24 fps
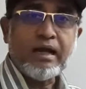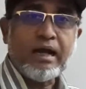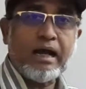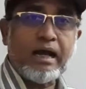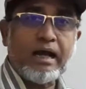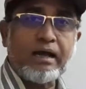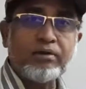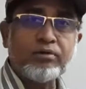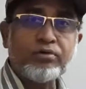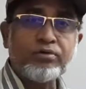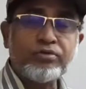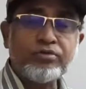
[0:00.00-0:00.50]

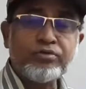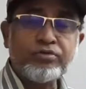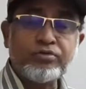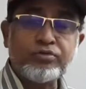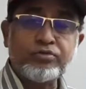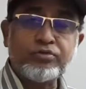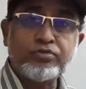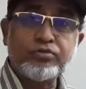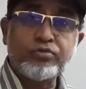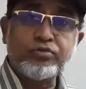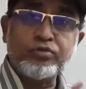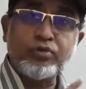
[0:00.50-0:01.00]
আলো
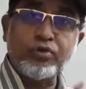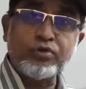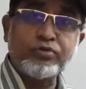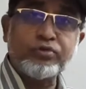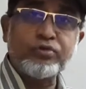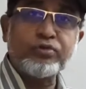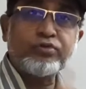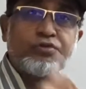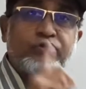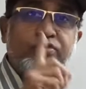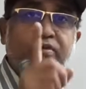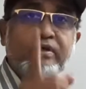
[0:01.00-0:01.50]
তত
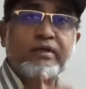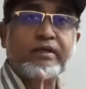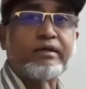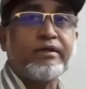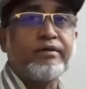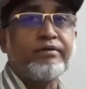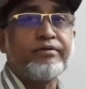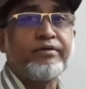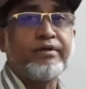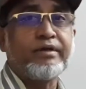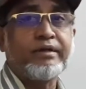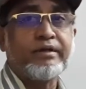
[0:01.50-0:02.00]

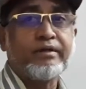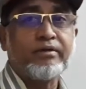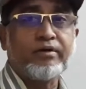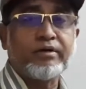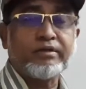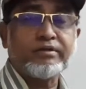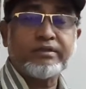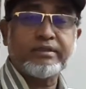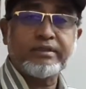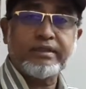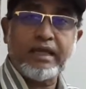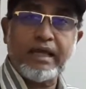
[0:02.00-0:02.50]
সেকেন্ডে
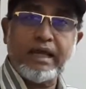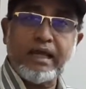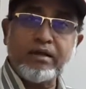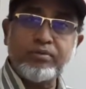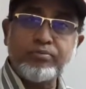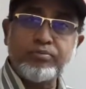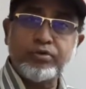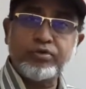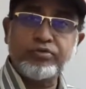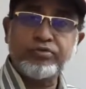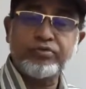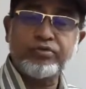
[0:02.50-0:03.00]
অর্থাৎ এক
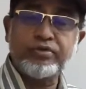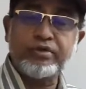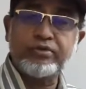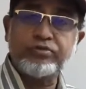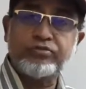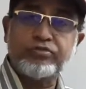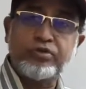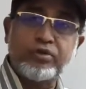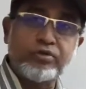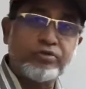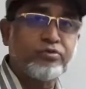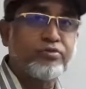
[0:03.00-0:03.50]
বছরে
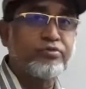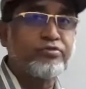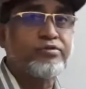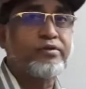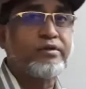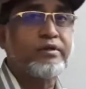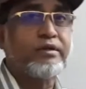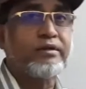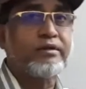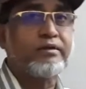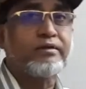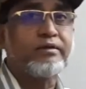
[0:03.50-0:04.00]
যত
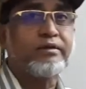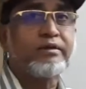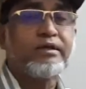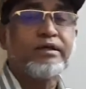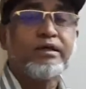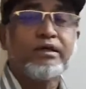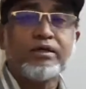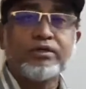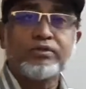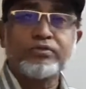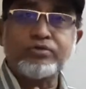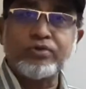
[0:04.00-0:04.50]
সেকেন্ড
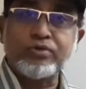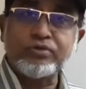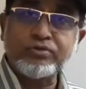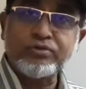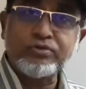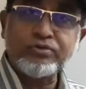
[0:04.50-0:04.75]
তত